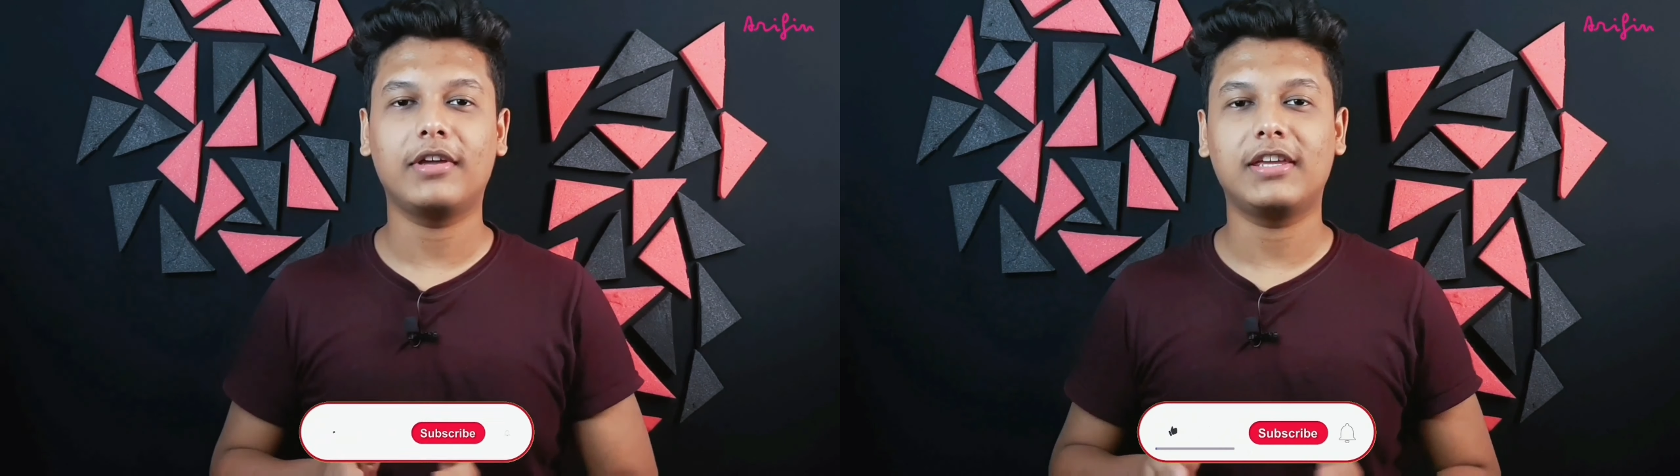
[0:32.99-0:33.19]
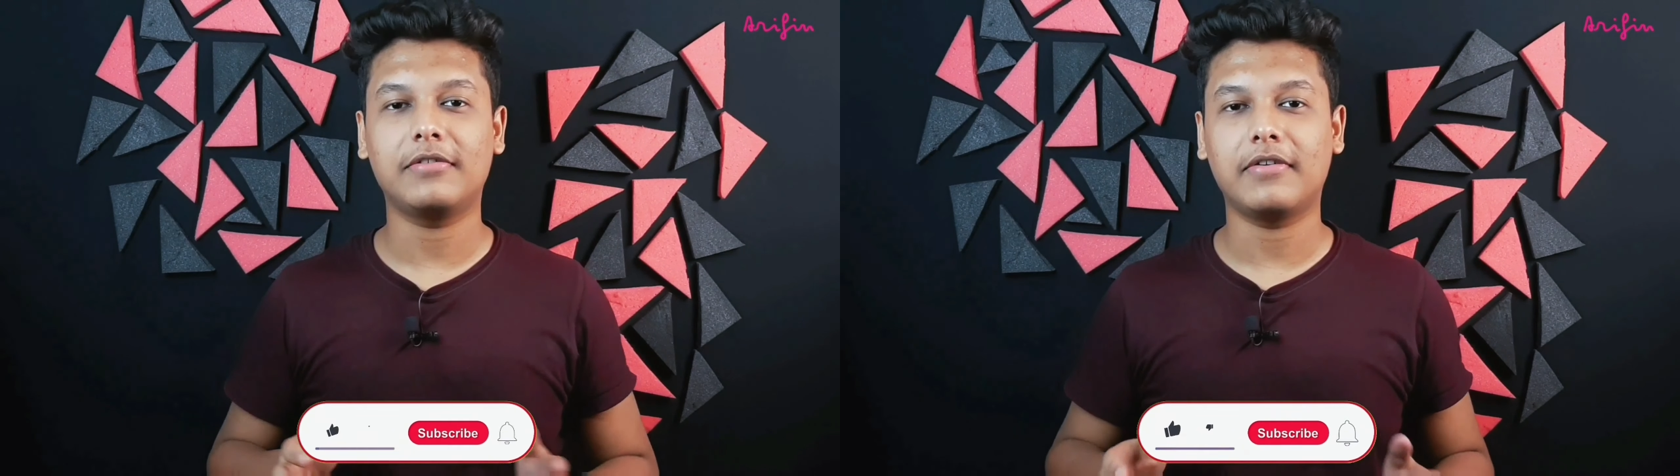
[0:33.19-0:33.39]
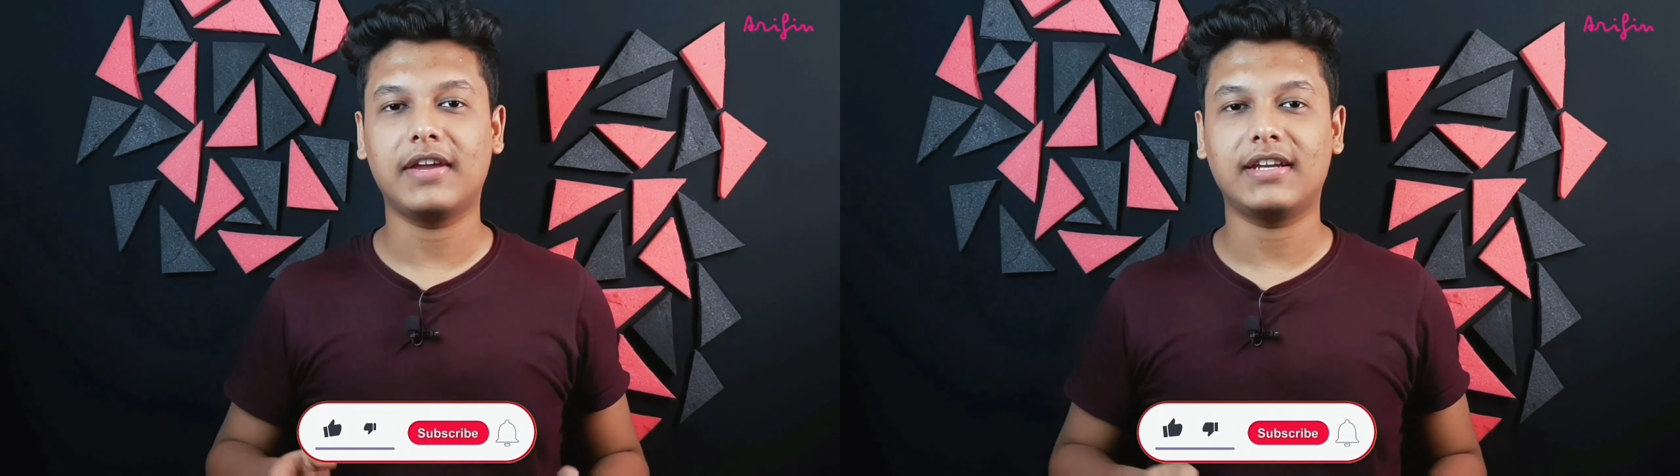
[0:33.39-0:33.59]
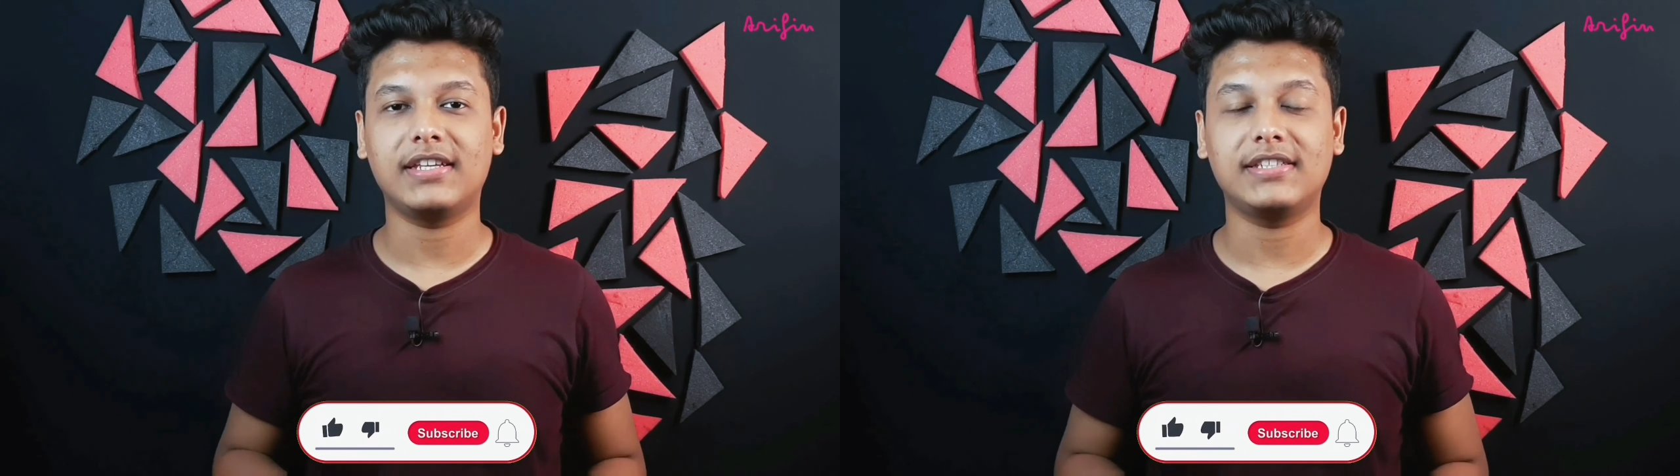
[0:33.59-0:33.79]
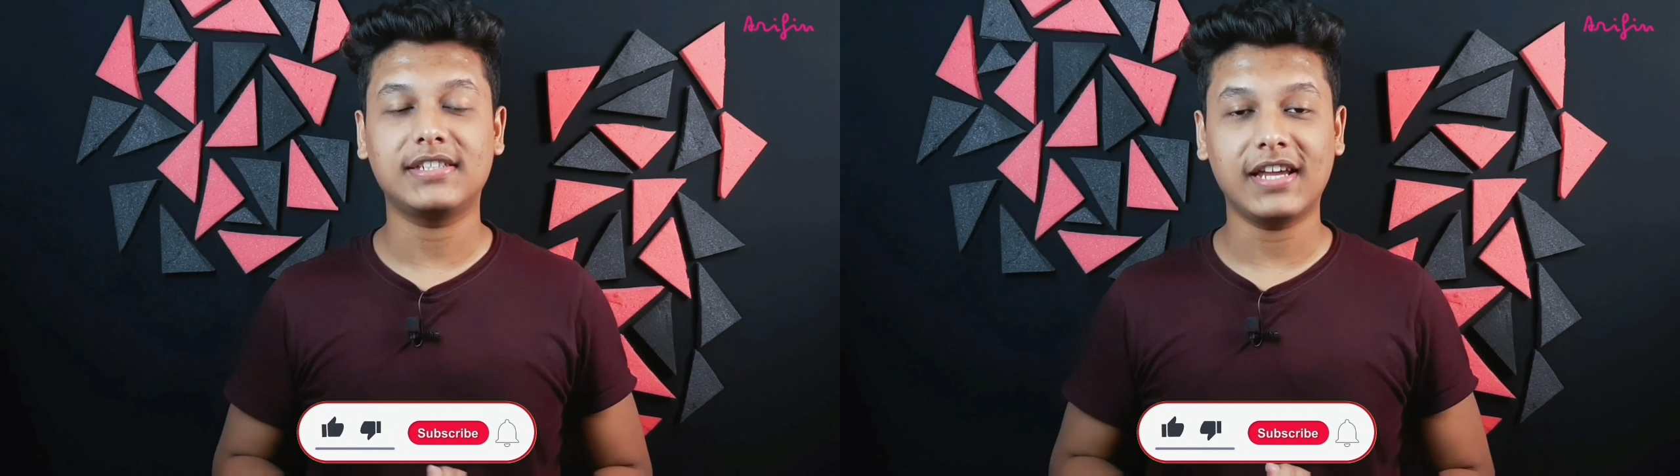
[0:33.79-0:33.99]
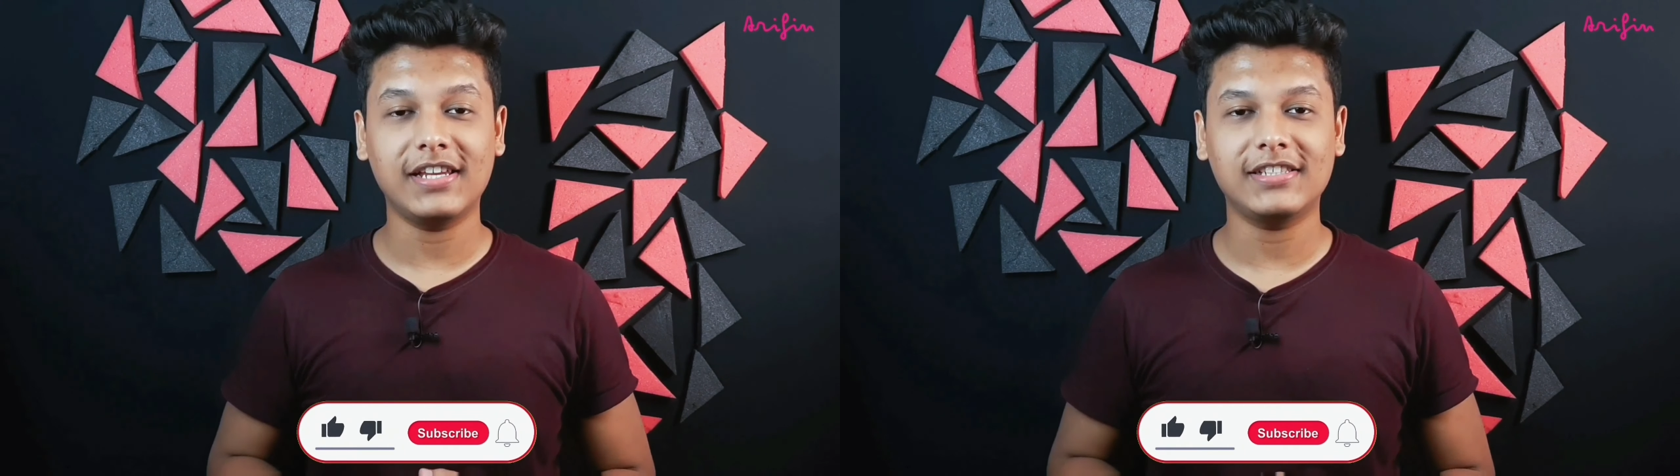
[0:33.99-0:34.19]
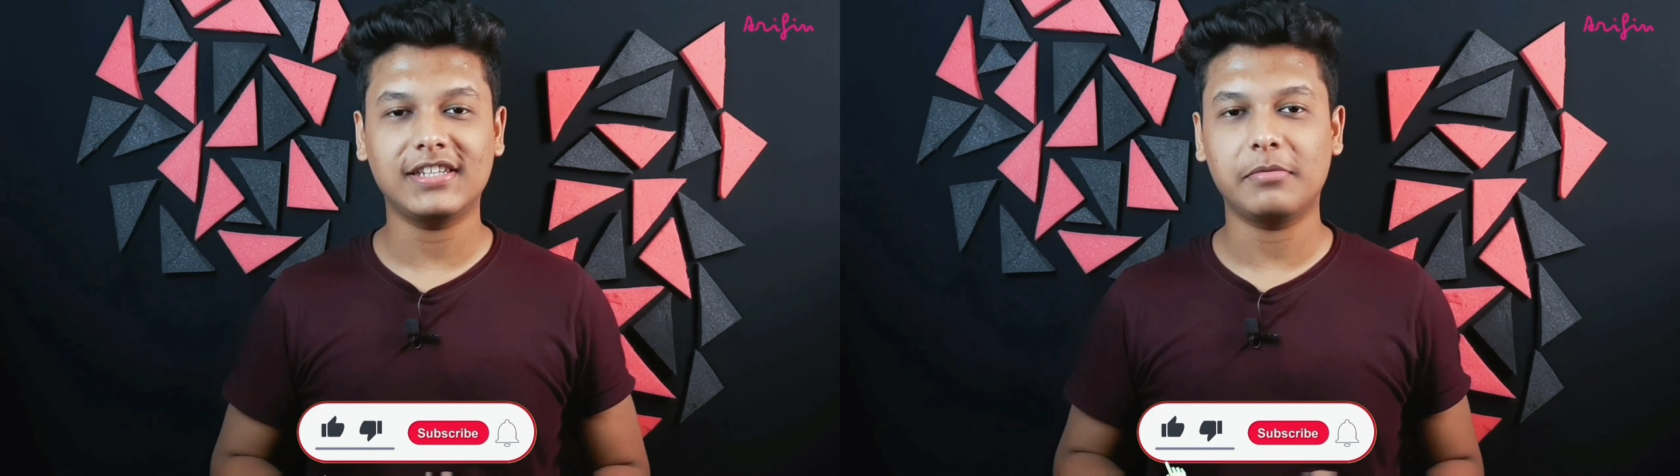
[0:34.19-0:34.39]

কিভাবে একটি স্টাইলিশ